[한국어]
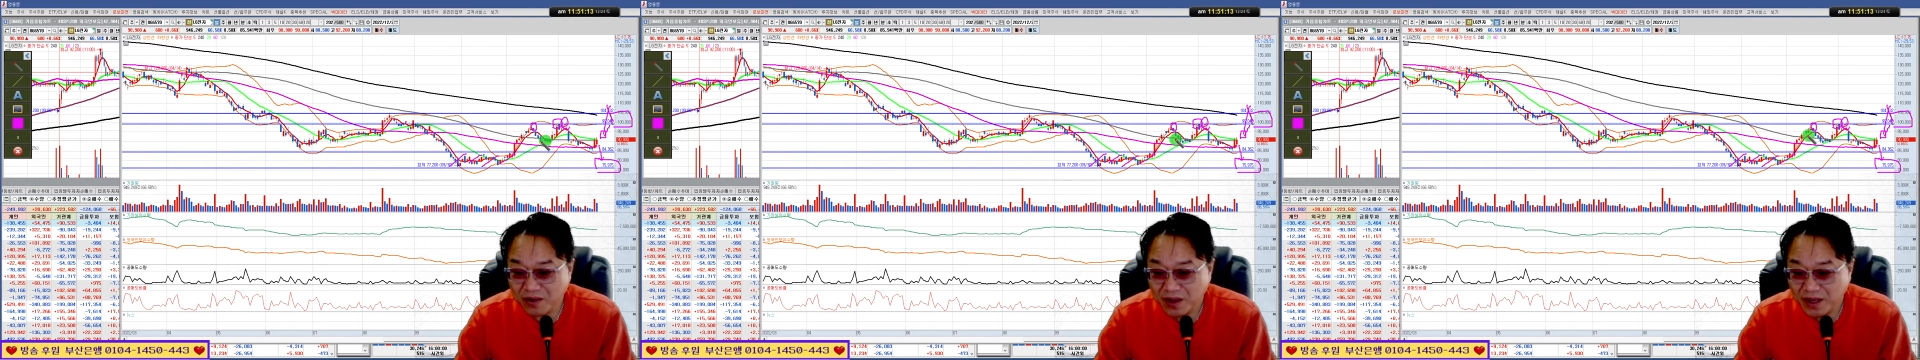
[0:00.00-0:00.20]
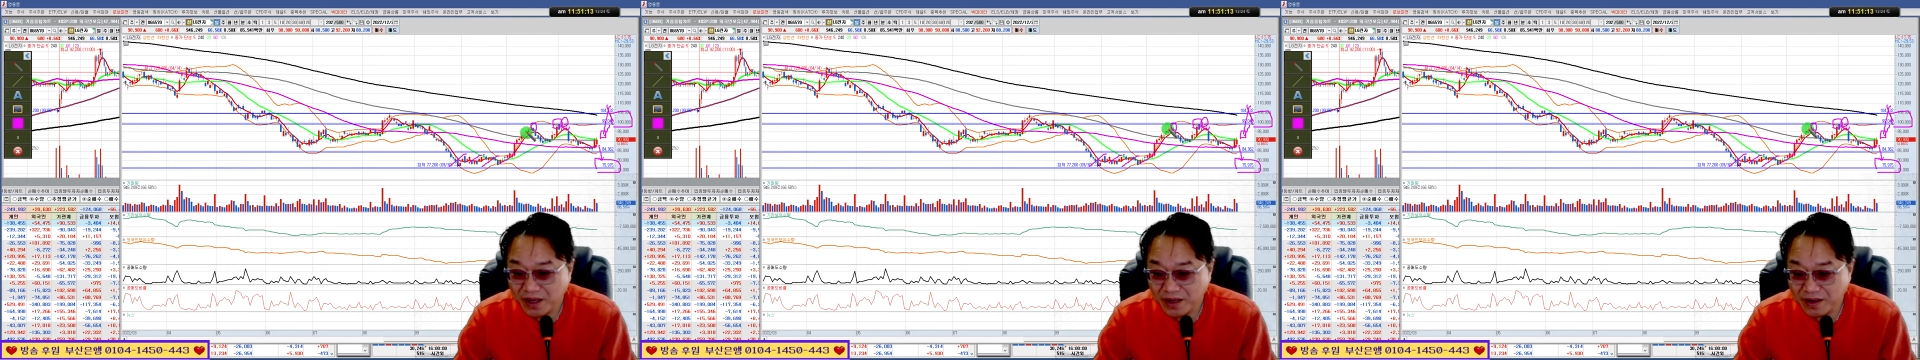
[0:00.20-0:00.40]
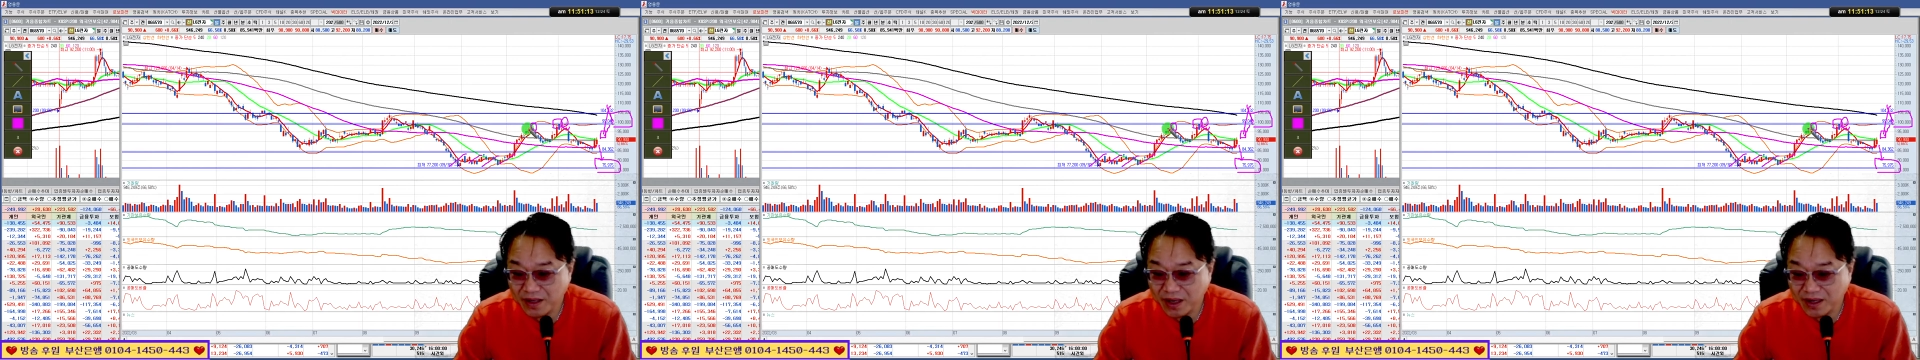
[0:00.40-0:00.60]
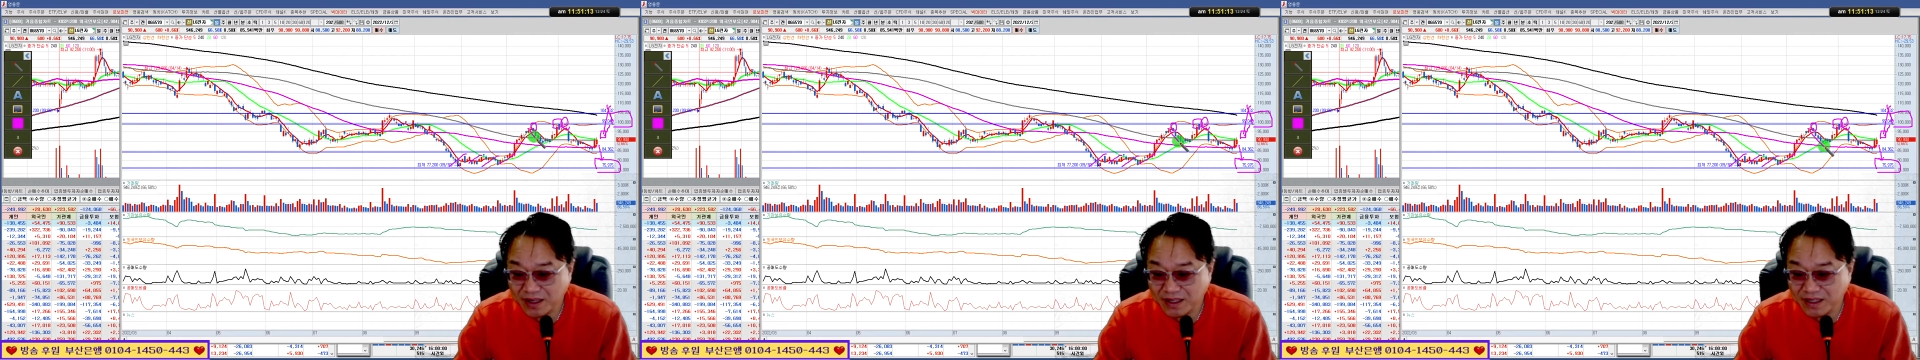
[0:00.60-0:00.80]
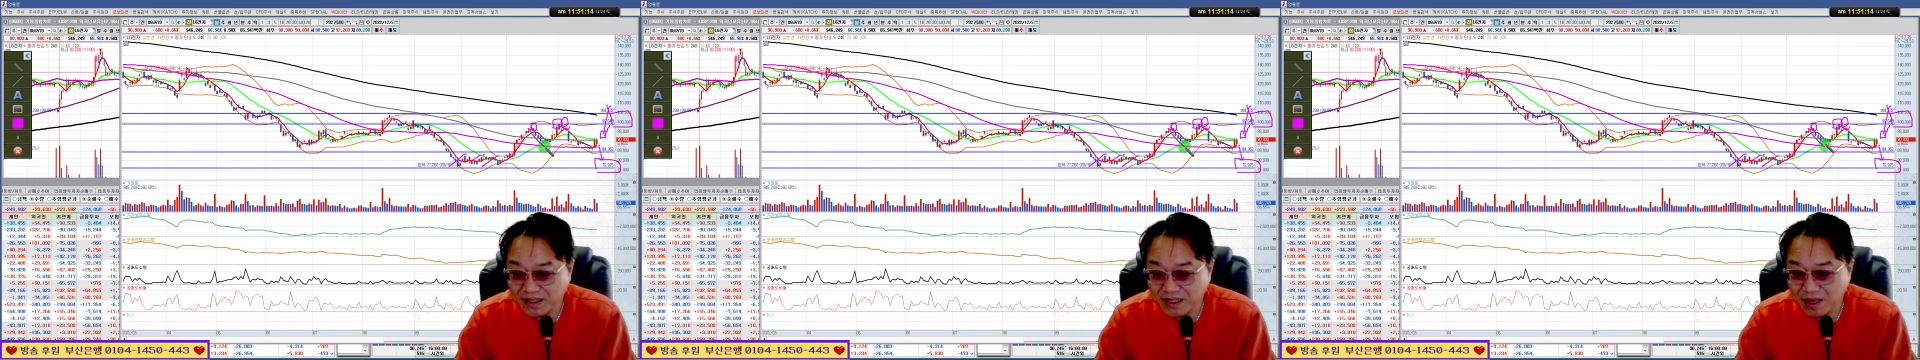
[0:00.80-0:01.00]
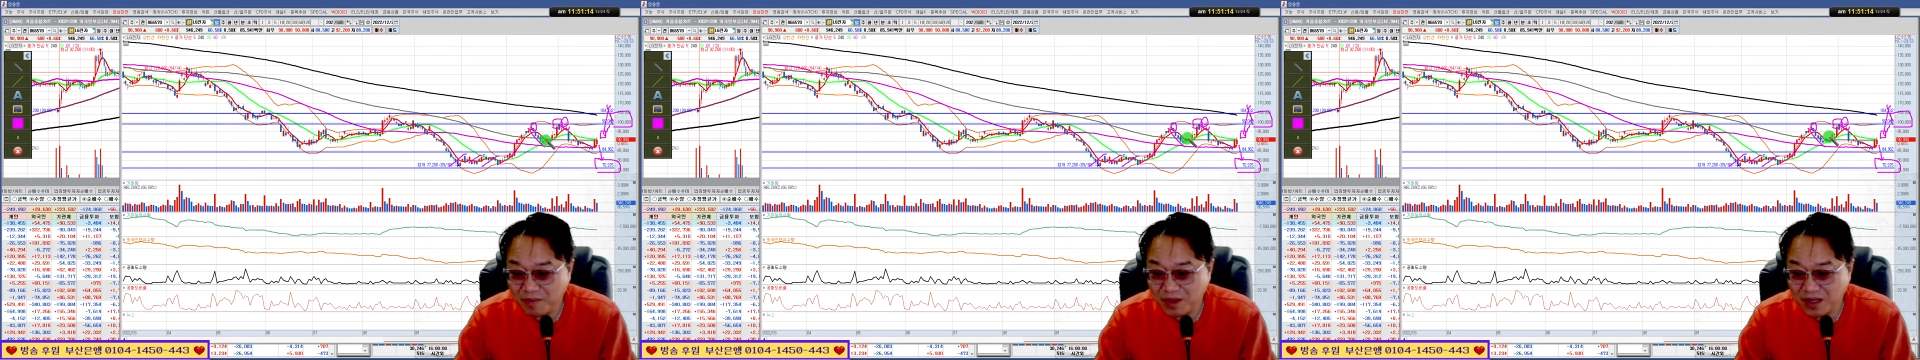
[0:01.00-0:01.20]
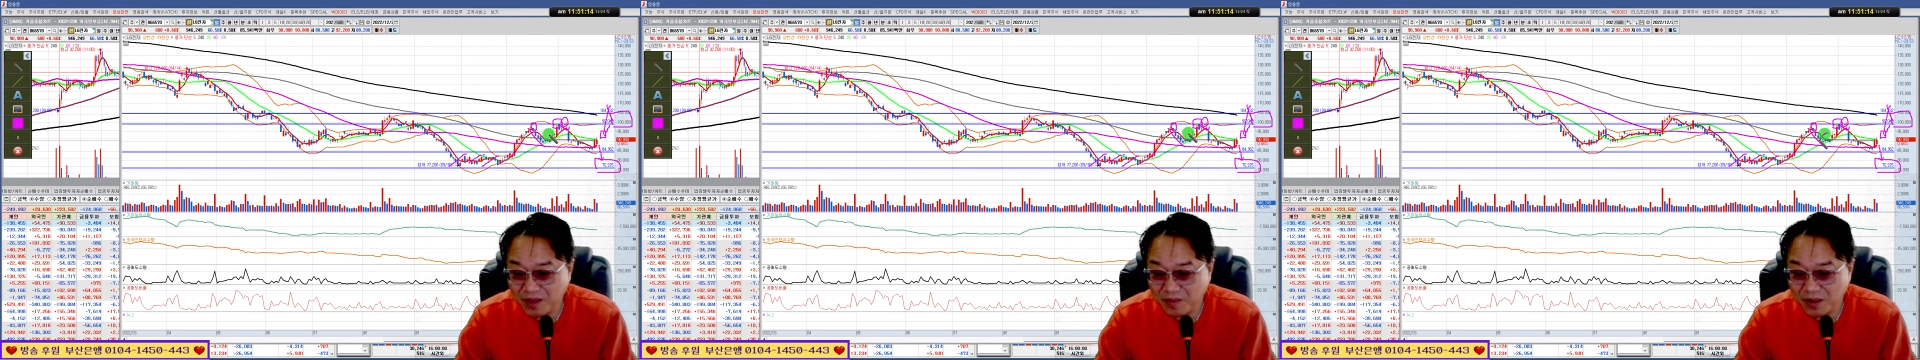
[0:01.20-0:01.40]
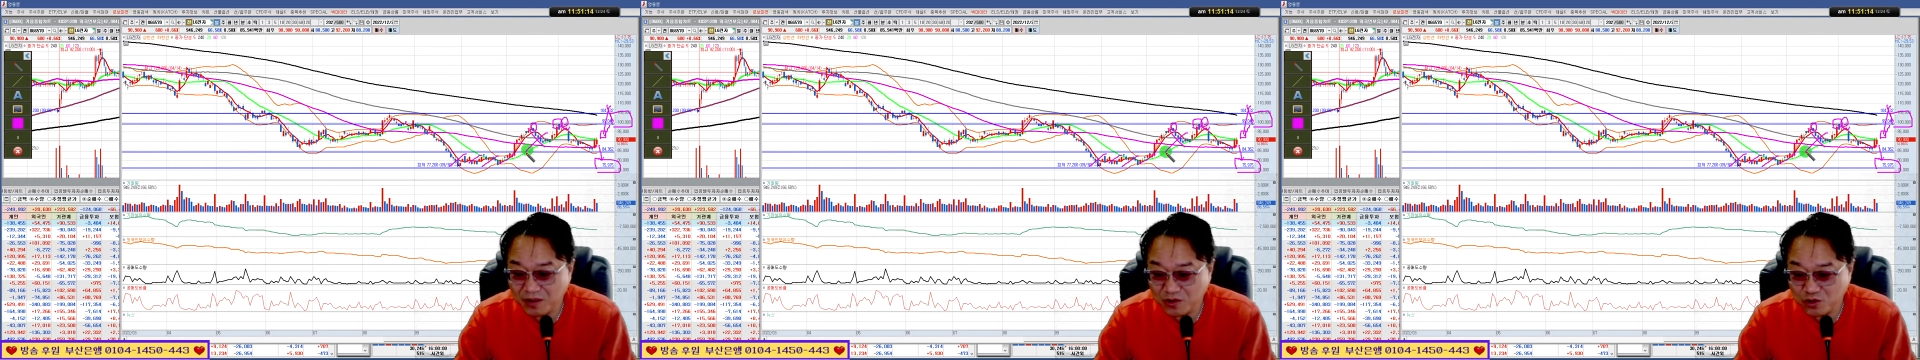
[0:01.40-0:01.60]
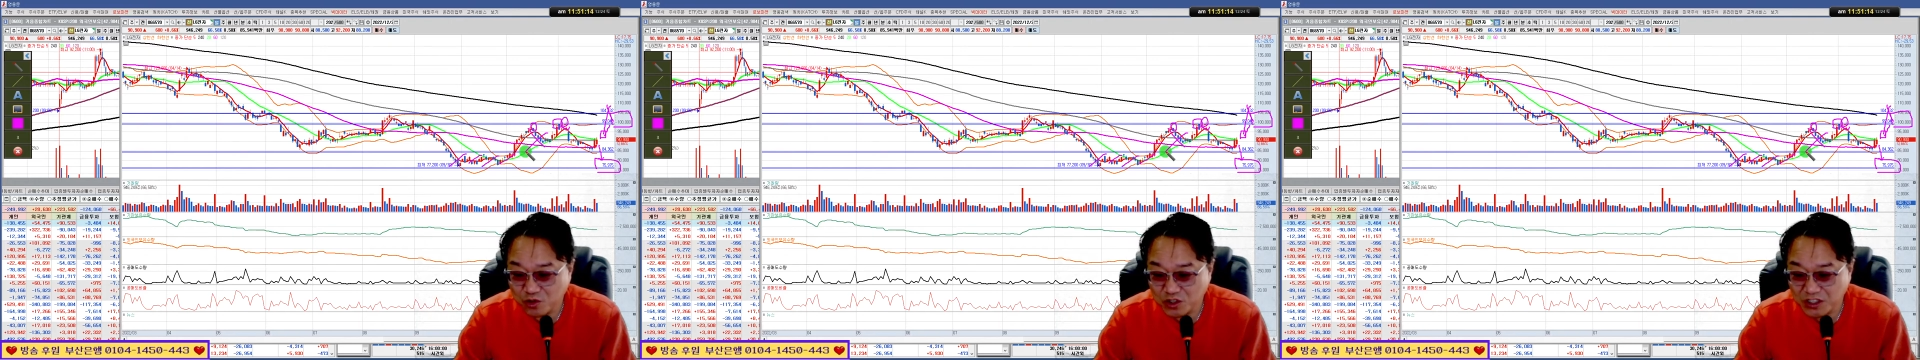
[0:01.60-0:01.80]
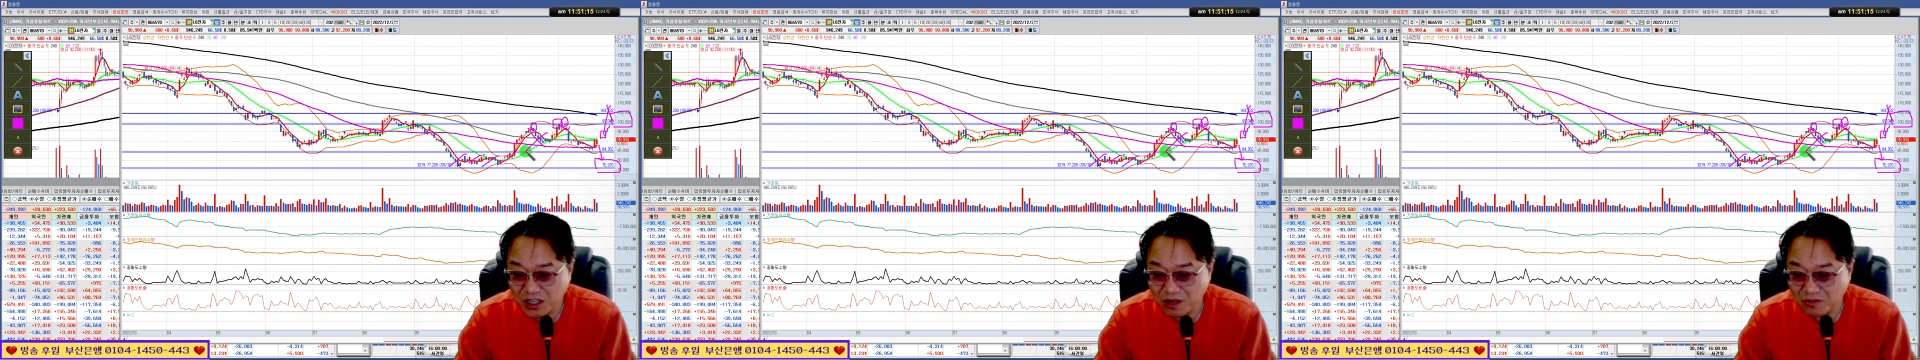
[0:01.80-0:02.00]
이렇게 크게 밀리면
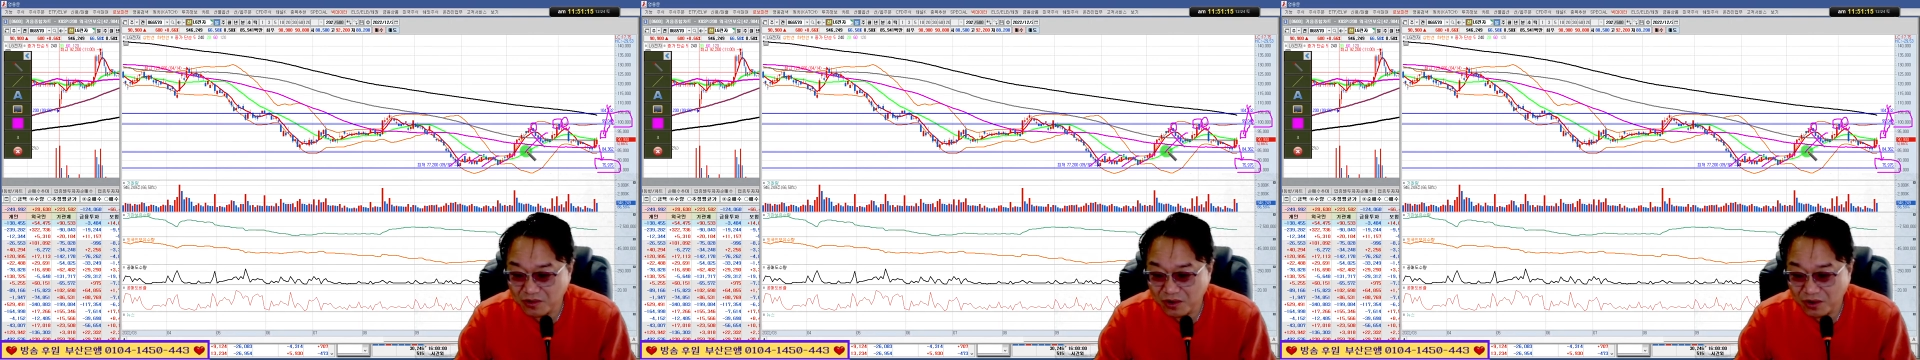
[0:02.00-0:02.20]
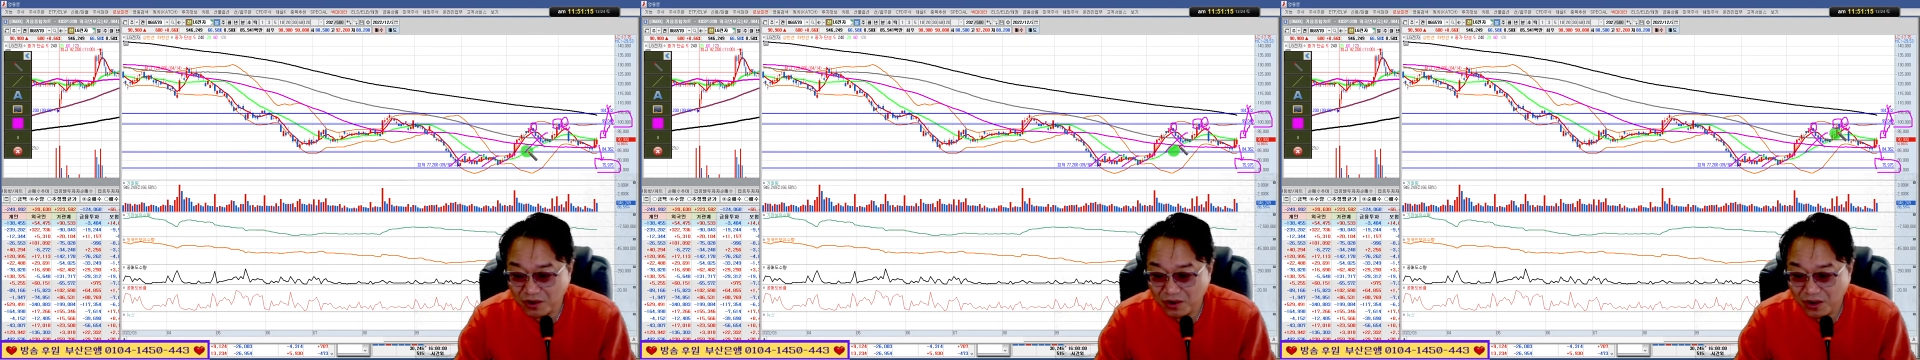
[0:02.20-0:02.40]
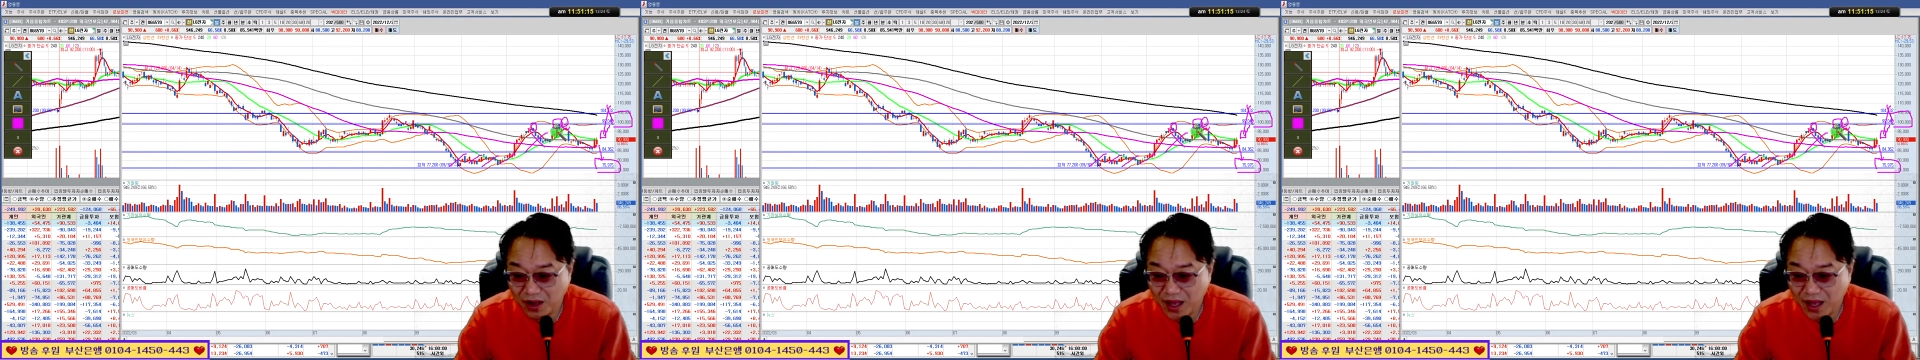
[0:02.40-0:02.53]
좋지 않고요,